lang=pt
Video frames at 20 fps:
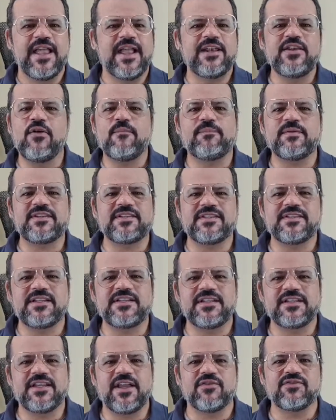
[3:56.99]
ele não precisa
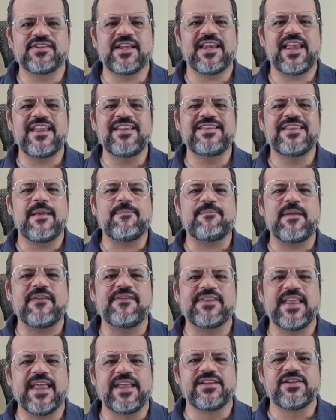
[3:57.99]
de Deus, ele é
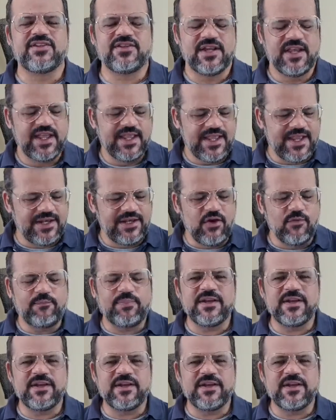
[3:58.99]
independente. Ele não,